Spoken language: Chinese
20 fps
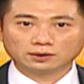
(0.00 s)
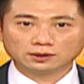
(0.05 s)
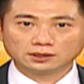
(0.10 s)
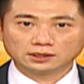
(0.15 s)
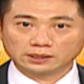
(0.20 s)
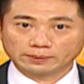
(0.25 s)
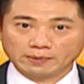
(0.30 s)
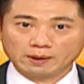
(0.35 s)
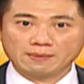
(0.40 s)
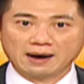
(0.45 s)

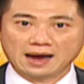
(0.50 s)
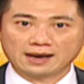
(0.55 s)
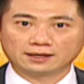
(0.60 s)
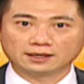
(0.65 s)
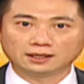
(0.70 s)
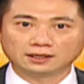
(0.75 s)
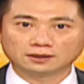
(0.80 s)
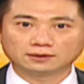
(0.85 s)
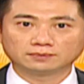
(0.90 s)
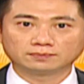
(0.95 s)
怎么买
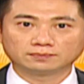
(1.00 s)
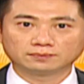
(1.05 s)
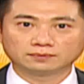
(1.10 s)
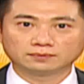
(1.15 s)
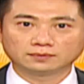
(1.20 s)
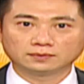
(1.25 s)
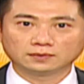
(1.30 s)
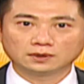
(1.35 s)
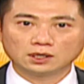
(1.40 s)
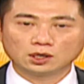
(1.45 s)
呢？
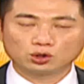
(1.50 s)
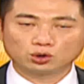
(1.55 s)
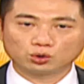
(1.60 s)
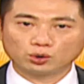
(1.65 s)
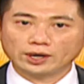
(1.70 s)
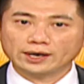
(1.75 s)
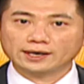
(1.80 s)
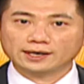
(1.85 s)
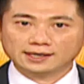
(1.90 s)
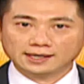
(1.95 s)
所
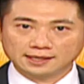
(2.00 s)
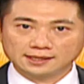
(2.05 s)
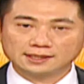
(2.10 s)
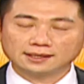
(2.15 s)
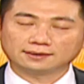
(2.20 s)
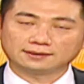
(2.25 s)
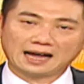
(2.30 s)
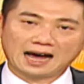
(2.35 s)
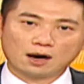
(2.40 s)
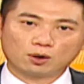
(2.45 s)
以跟着
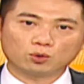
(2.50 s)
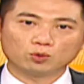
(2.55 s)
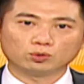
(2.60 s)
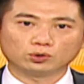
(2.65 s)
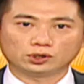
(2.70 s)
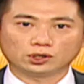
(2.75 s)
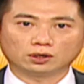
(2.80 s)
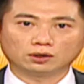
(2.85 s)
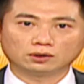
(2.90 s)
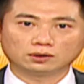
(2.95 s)
大户
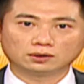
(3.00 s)
走。